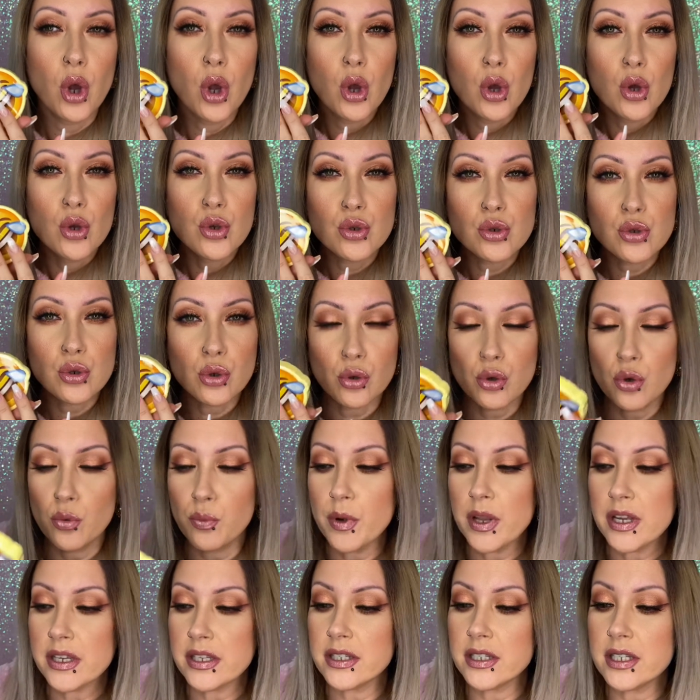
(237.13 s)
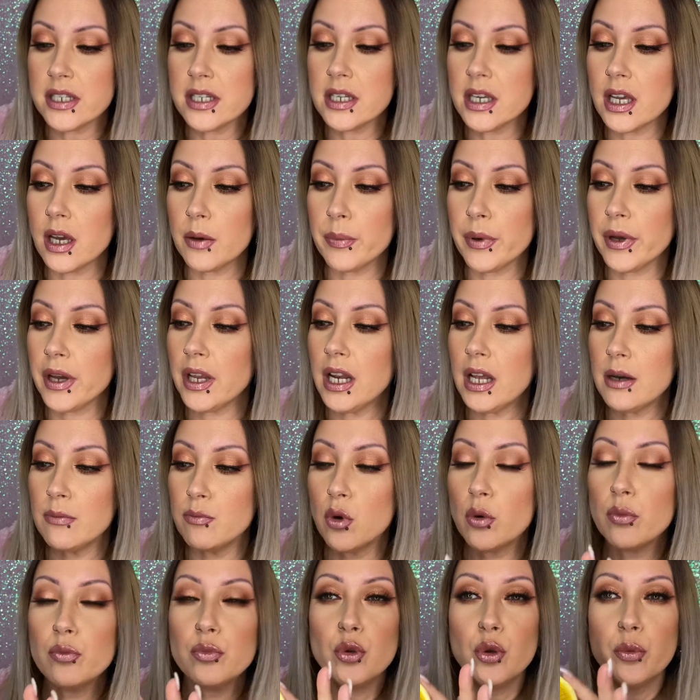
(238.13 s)
sur le plastique, après, la
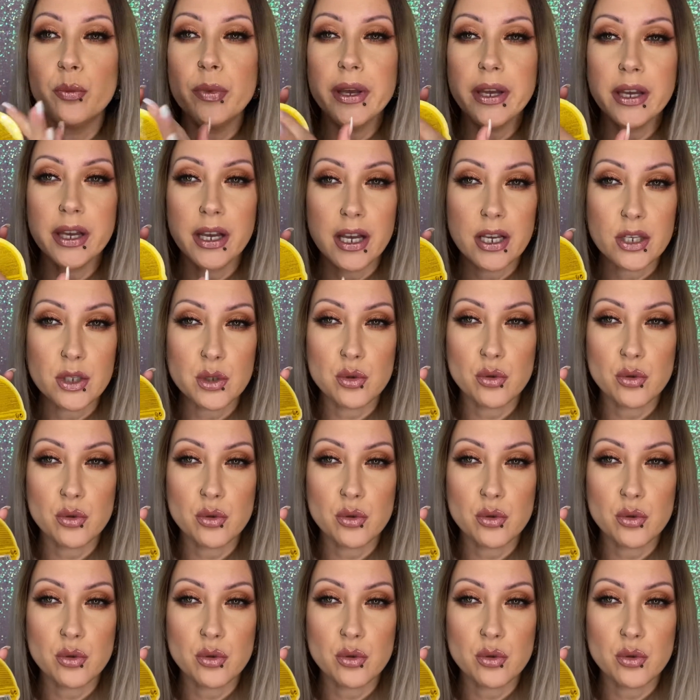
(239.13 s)
bombe de bain à cette